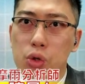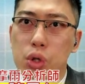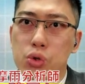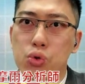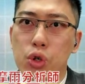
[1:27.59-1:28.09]
哦，
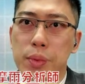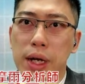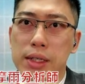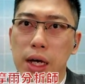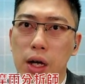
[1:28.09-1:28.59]
所以如果我
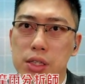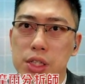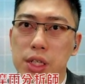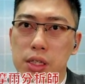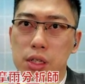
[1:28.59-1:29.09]
们看到它
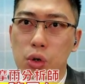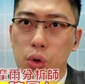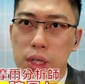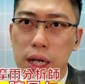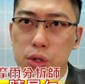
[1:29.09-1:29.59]
今年的
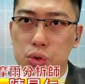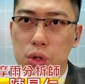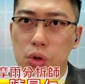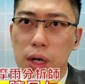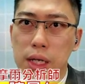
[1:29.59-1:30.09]
获利来
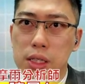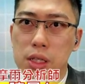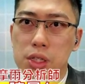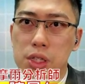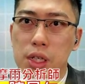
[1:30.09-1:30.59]
说的话，它
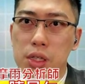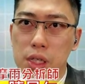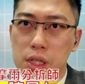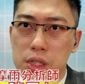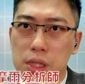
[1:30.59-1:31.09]
的今年
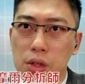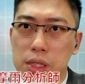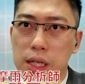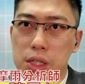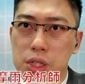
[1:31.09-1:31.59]
第一季到
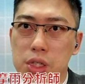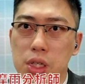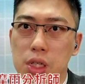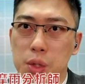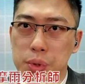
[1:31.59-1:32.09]
第三季
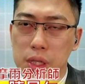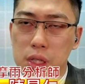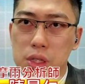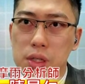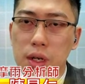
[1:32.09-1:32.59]
的
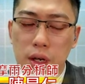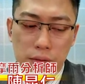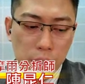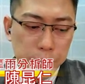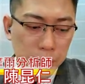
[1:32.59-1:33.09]
EPS
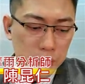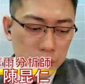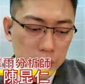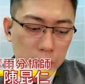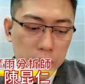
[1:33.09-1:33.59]
分别
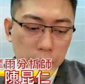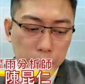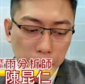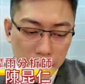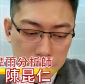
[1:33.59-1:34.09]
是一
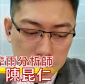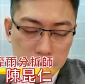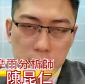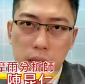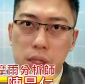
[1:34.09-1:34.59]
点八
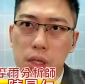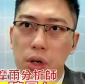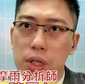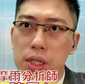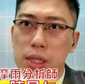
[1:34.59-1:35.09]
四，
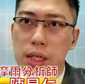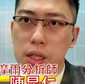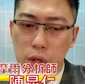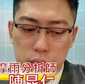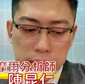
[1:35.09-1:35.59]
然后一
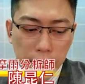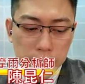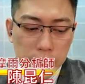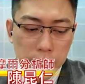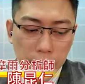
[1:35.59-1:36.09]
点六
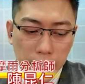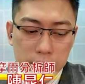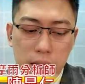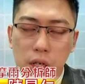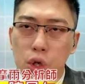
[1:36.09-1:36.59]
三
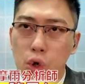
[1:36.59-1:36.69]
和